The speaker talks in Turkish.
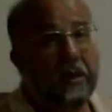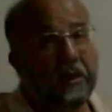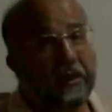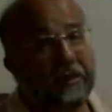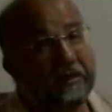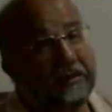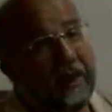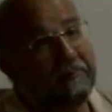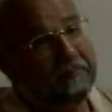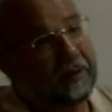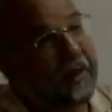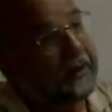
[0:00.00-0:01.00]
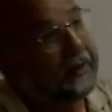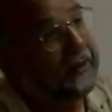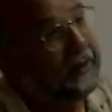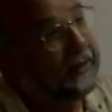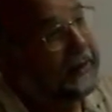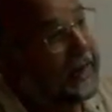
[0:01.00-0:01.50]
İslam
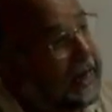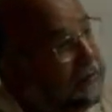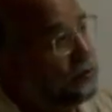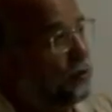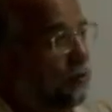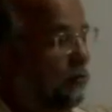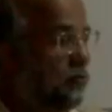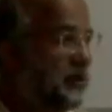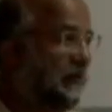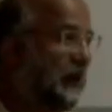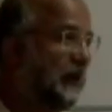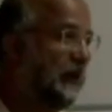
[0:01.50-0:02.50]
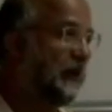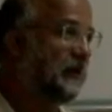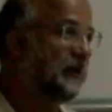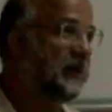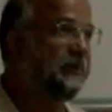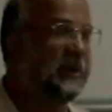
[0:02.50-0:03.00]
tarihinin en zorlu
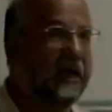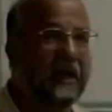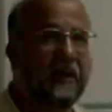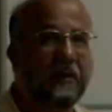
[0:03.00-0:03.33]
zamanlarında bile